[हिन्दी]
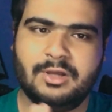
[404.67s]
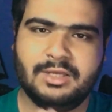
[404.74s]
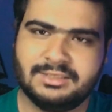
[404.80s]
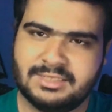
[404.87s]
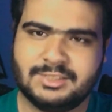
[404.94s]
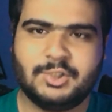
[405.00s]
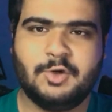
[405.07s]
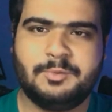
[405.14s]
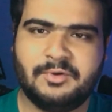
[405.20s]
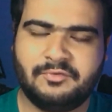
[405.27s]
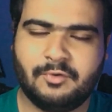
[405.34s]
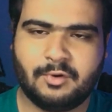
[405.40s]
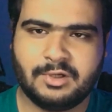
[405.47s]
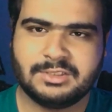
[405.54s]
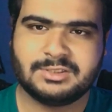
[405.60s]
इस चीज़ के ऊपर
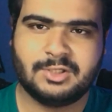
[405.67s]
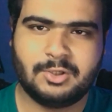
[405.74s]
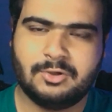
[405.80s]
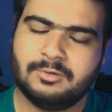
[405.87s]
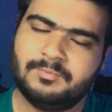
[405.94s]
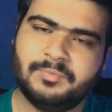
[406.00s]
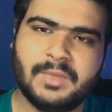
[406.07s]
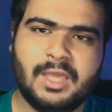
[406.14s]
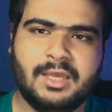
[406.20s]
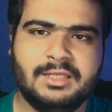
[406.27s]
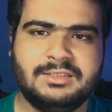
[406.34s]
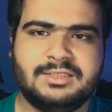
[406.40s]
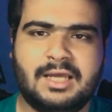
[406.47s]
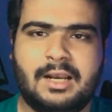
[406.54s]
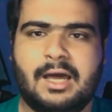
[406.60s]
फोकस करो
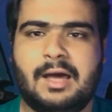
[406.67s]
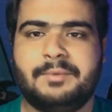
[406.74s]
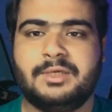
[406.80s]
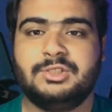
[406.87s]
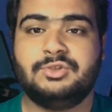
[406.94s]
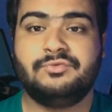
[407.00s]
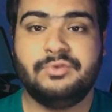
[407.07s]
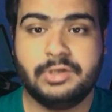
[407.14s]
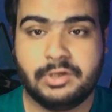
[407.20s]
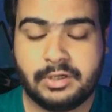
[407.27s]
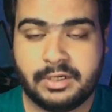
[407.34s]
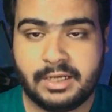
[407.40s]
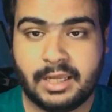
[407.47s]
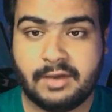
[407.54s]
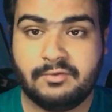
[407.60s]
इन आपकी जो
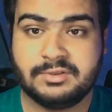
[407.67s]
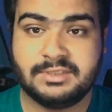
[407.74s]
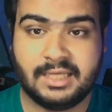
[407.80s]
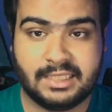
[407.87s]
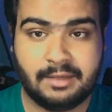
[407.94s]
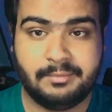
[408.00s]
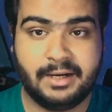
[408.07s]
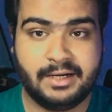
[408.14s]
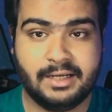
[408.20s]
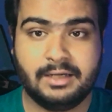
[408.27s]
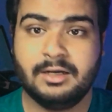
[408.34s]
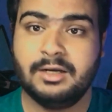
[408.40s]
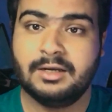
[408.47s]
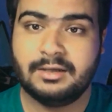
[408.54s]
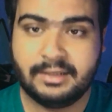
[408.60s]
वीडियो एडिटिंग है वो ज़्यादा बेटर